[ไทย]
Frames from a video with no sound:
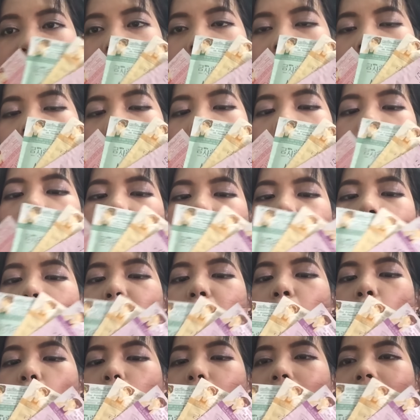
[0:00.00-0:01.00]
ดีนะ เขา
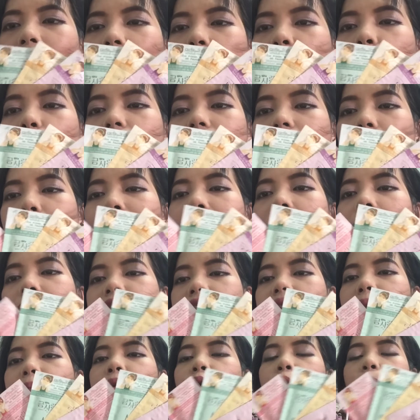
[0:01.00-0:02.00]
ทำออกมาทุกสภาพ
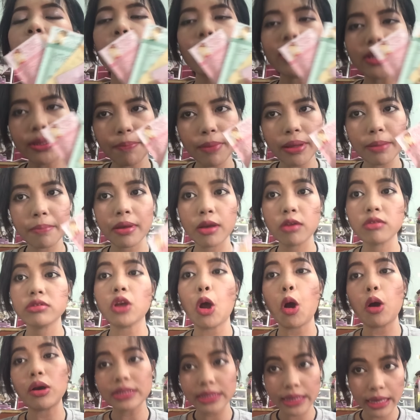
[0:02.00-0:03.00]
สีผิวไม่ว่าจะเป็นผิว
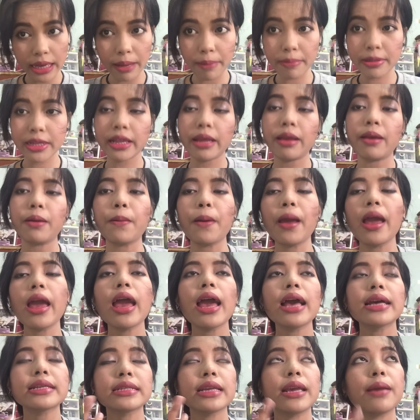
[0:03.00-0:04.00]
2สีสี
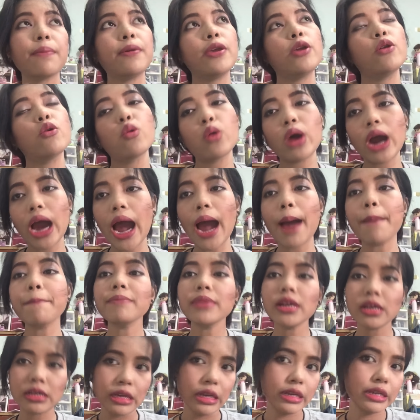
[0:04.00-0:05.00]
สีผิว
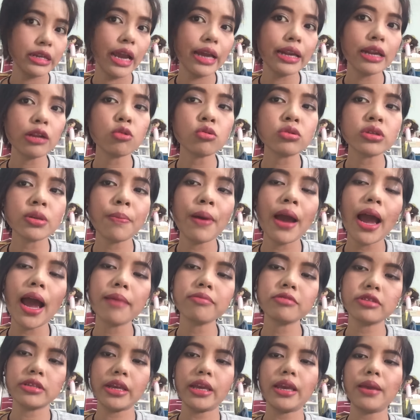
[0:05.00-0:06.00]
ค้ำหรือจะใช้ได้ทุกสภา
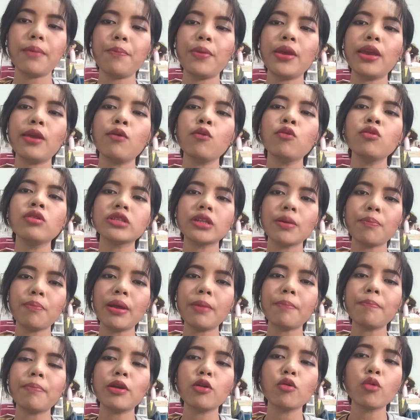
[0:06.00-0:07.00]
พสีผิว หรือจะ
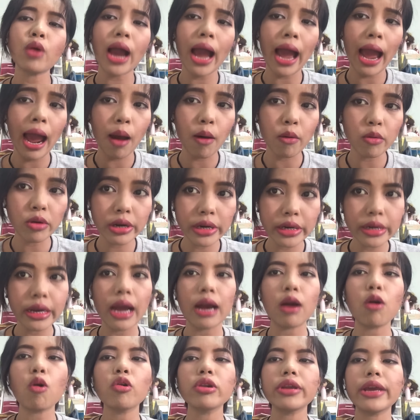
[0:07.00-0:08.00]
เป็นผิวขาวเหลื
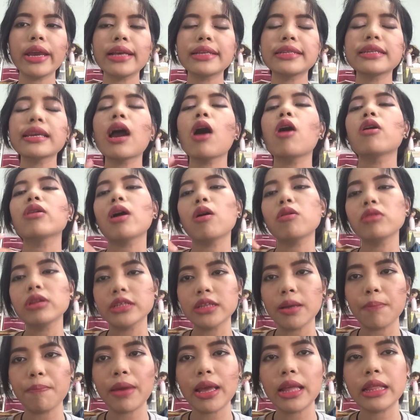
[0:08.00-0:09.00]
องคนเอเชียของเราหรื
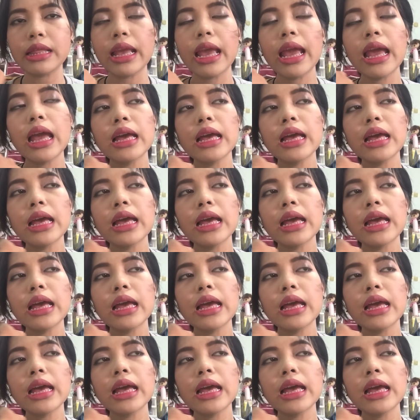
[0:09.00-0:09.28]
อจะเป็น